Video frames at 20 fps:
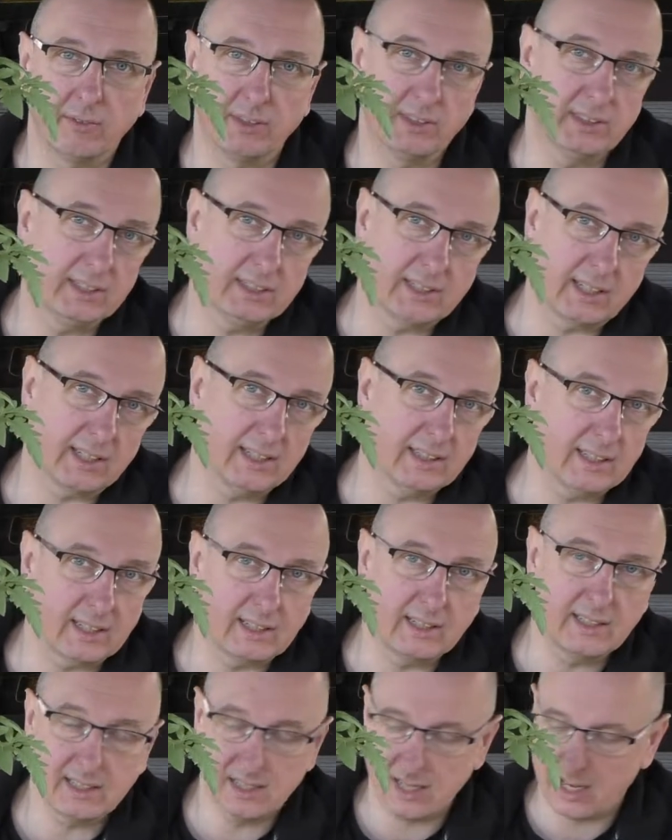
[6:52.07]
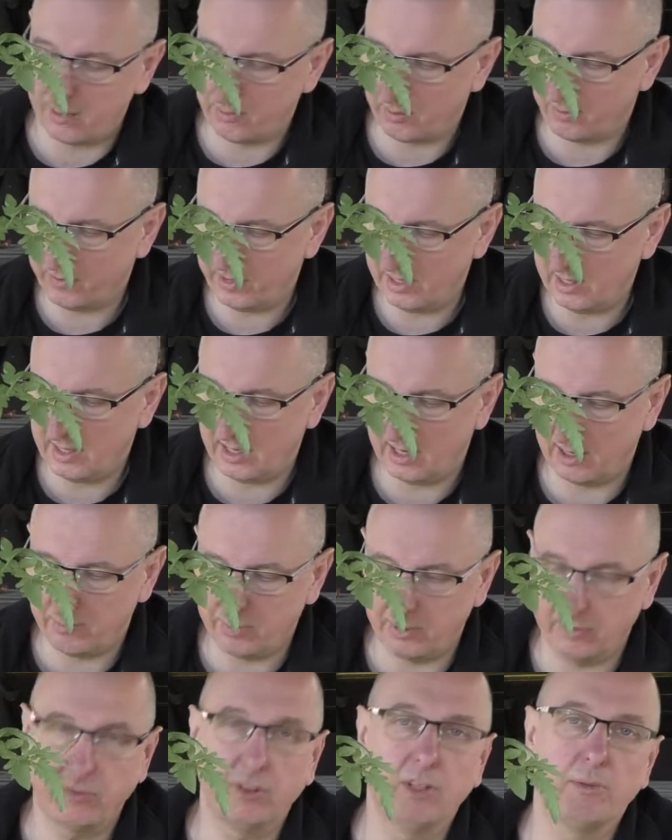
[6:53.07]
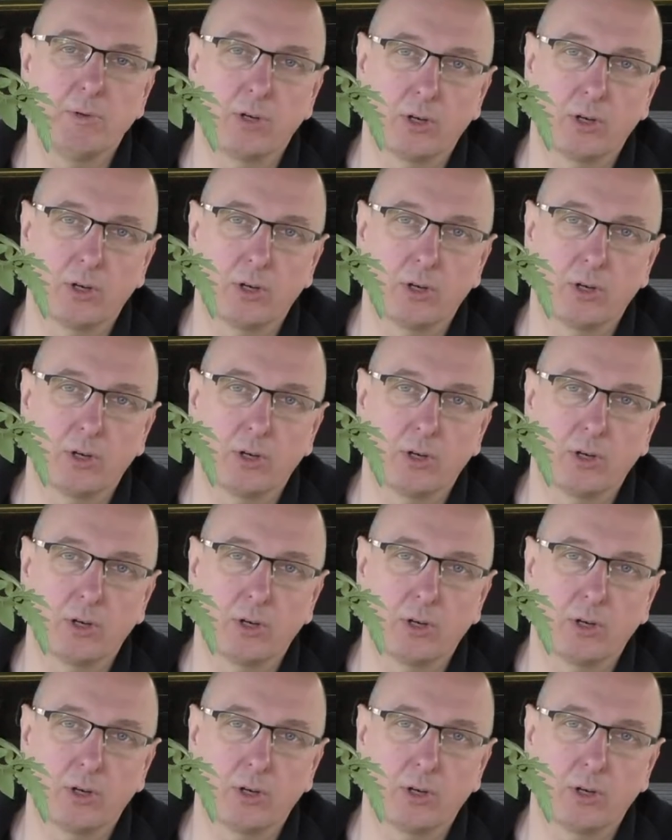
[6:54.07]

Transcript: Więc i tak, i tak jest o wiele lepiej w tym